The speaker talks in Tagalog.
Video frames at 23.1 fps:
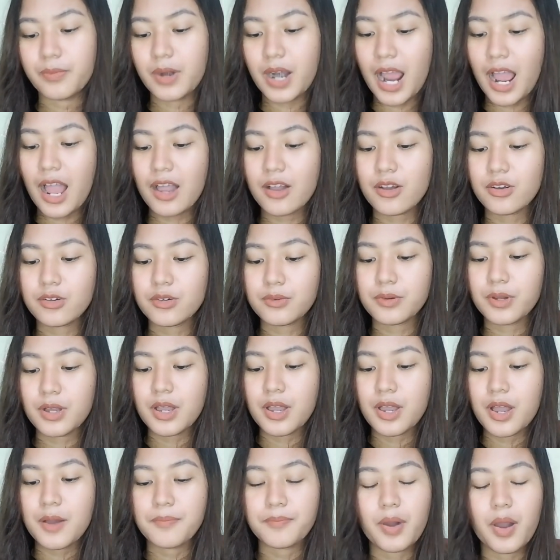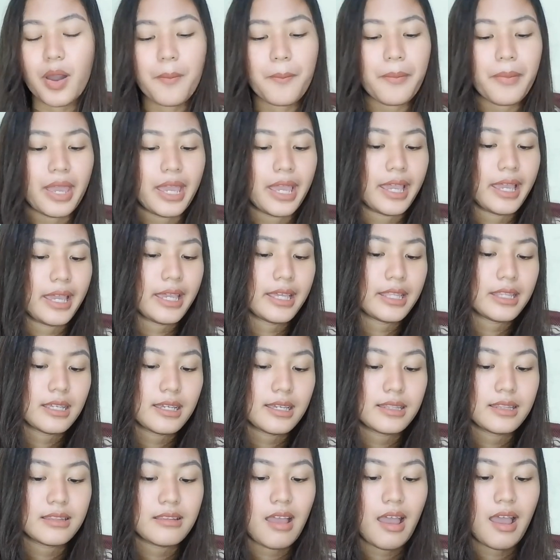Brow pomade
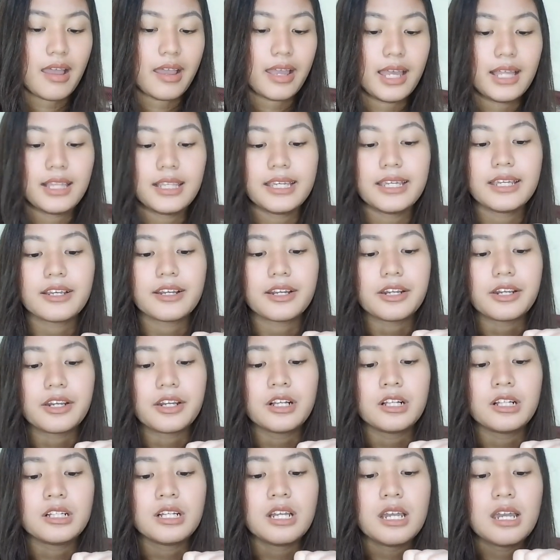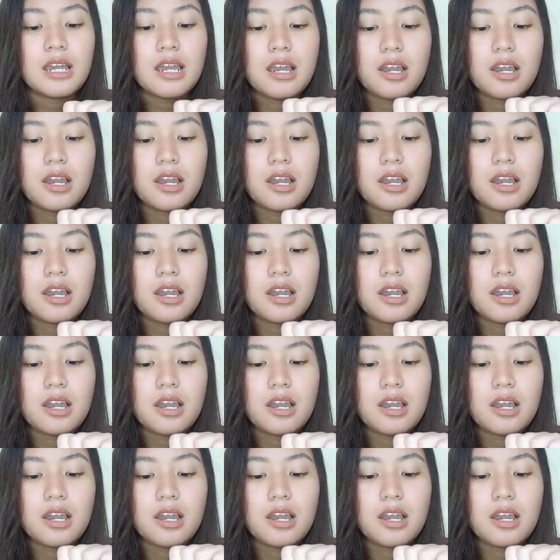ng LA Girl.